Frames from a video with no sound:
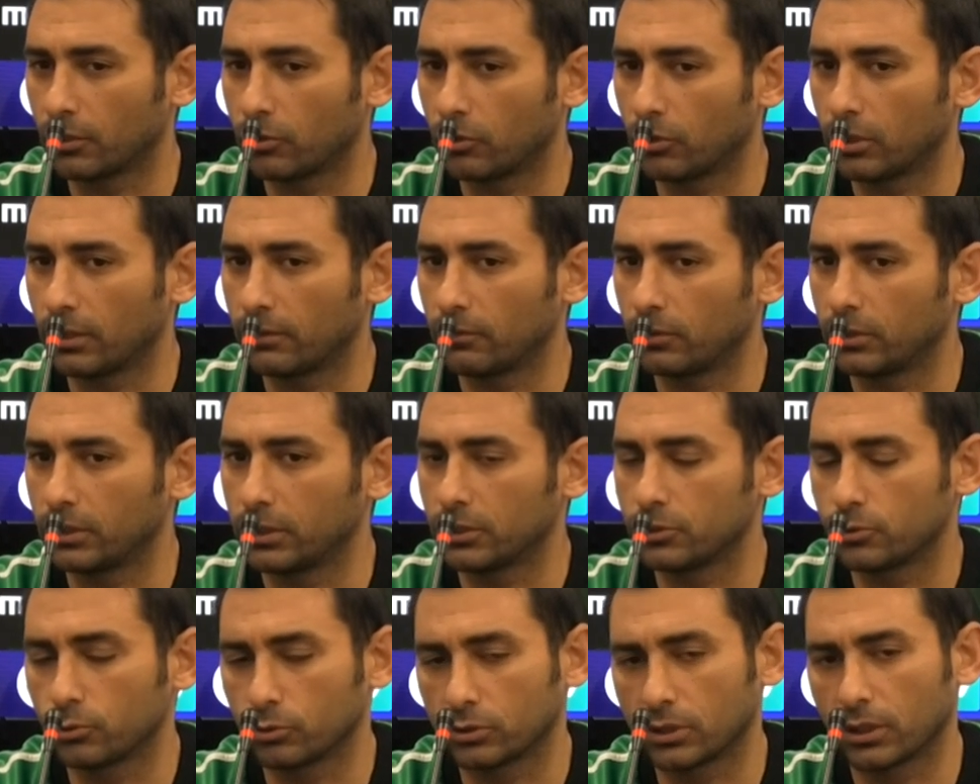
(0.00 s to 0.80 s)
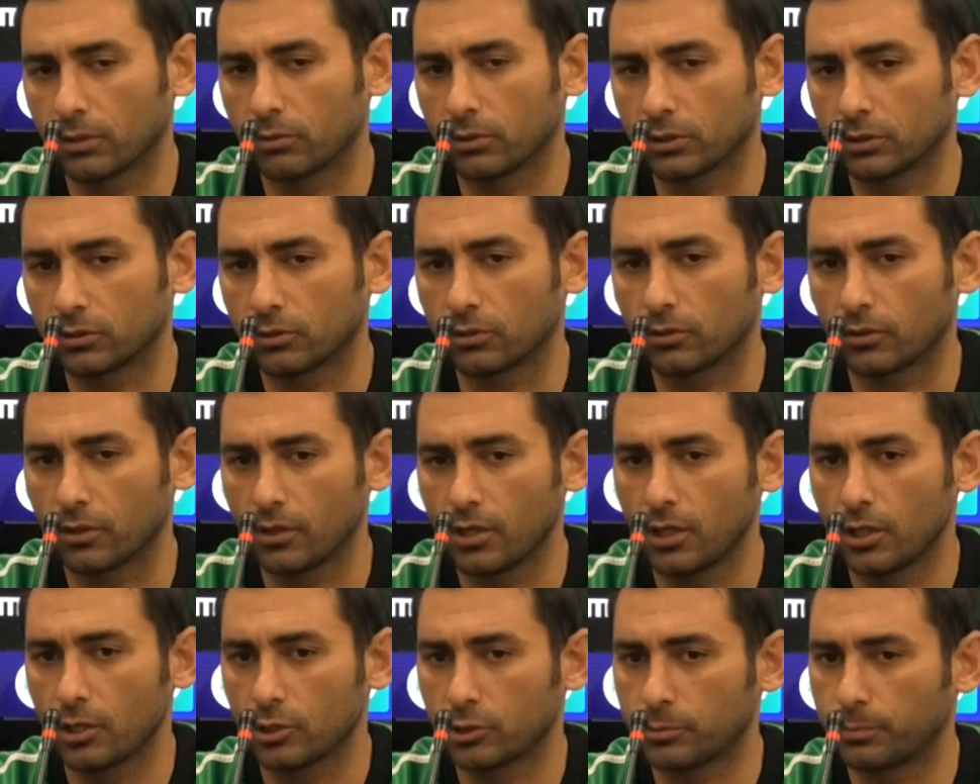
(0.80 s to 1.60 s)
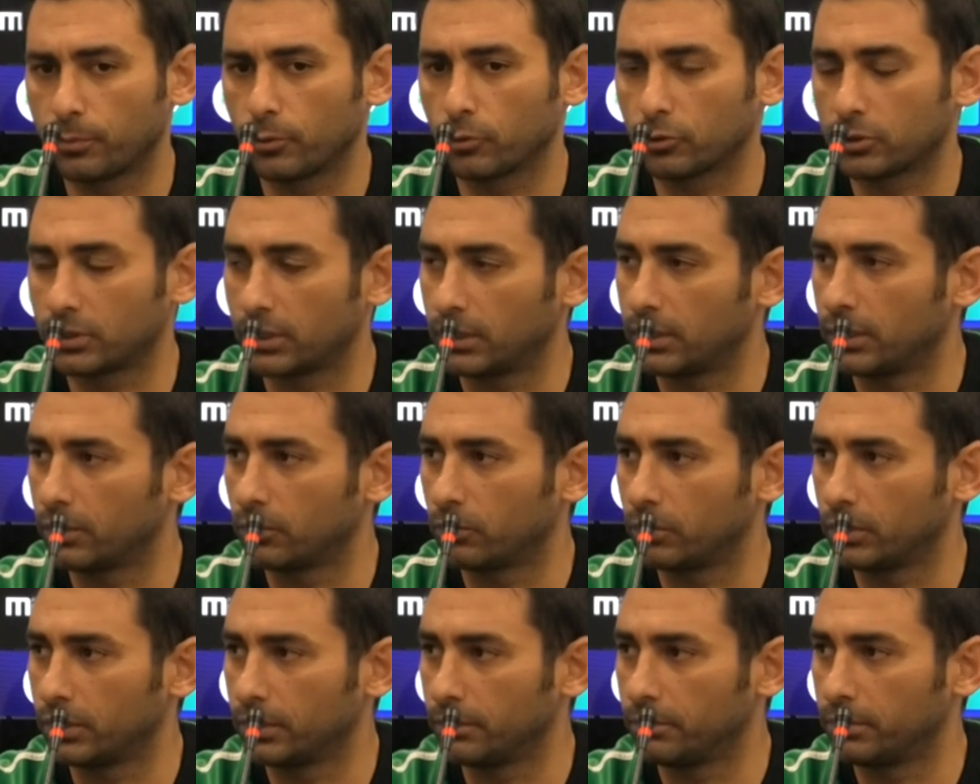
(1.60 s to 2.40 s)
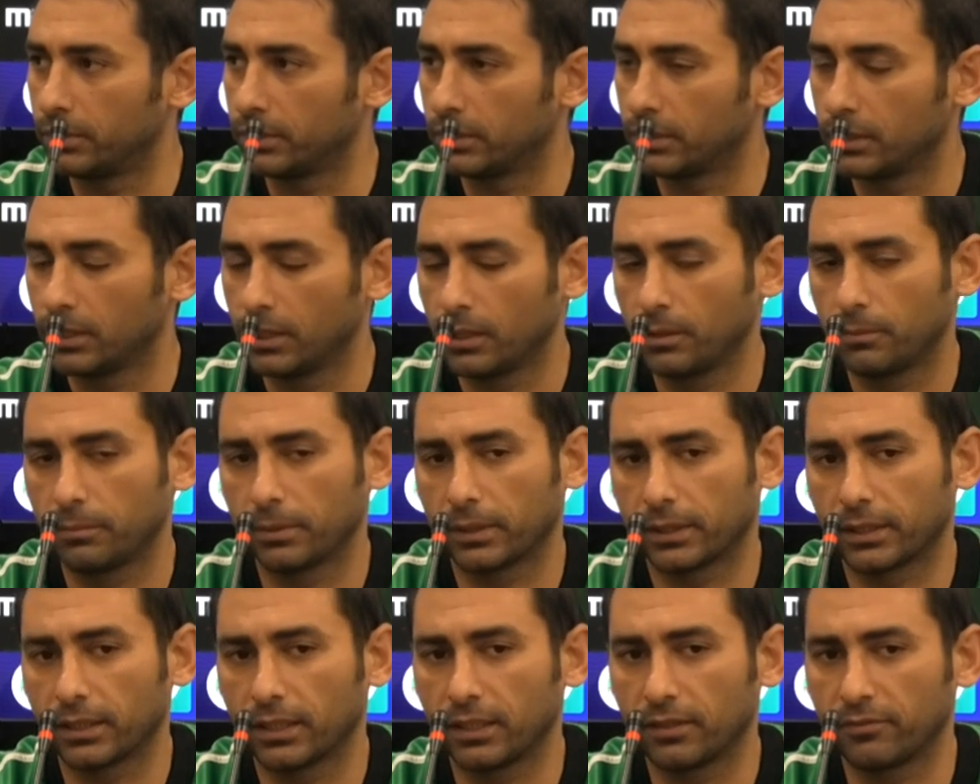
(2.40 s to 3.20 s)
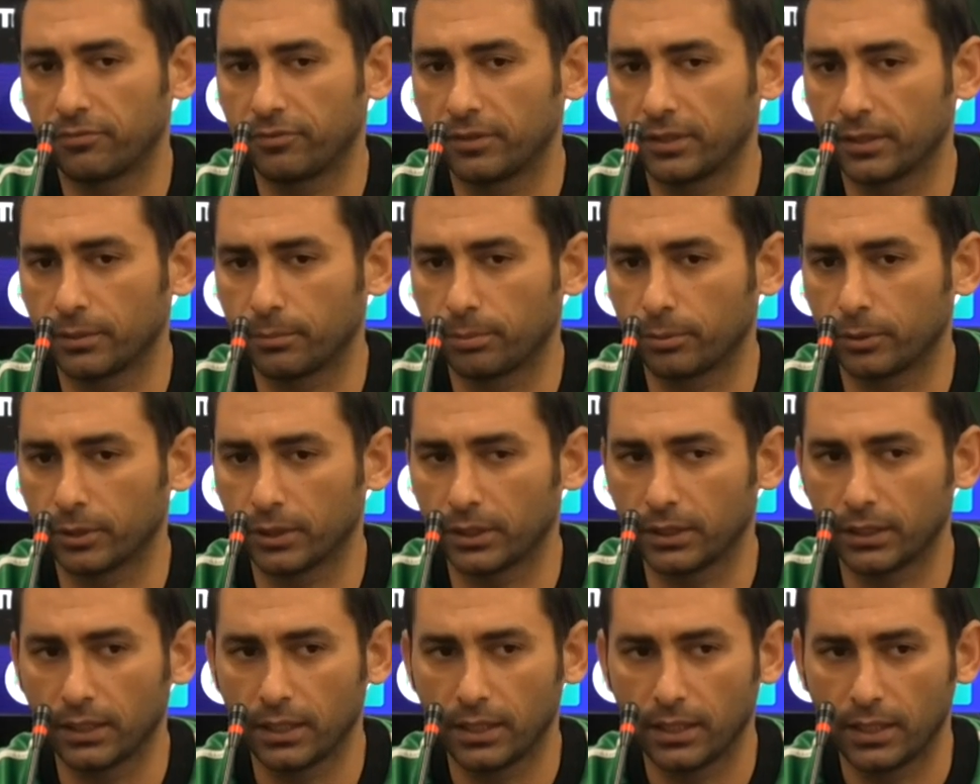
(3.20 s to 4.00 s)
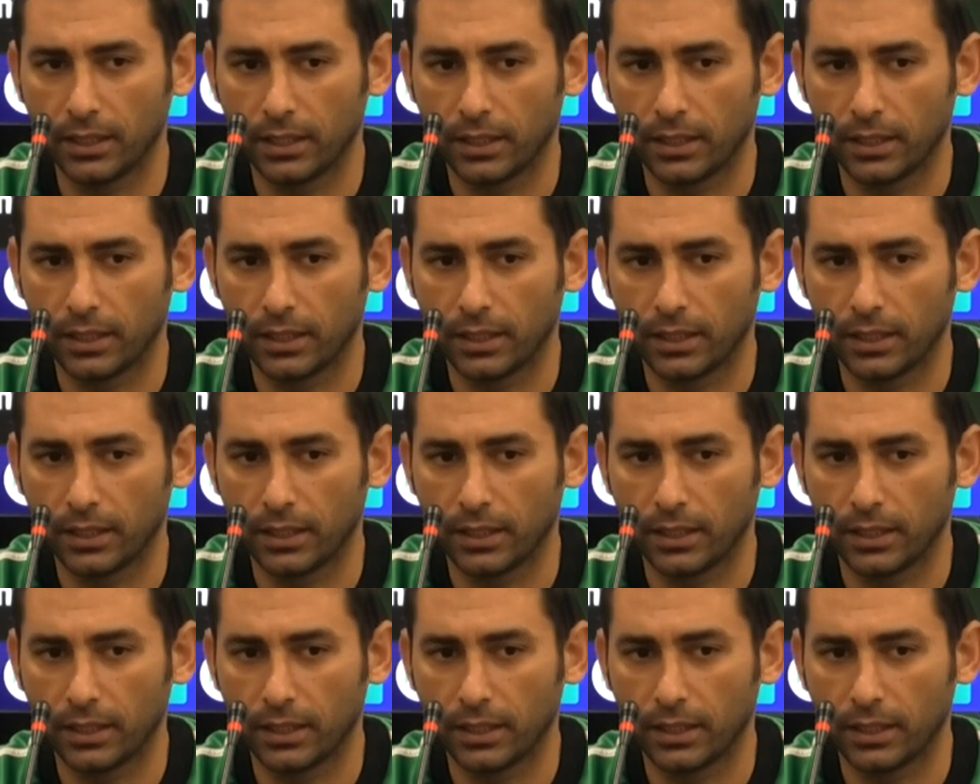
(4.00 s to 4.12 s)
con la voglia, giusta e questo sposta gli equilibri perché alla fine poi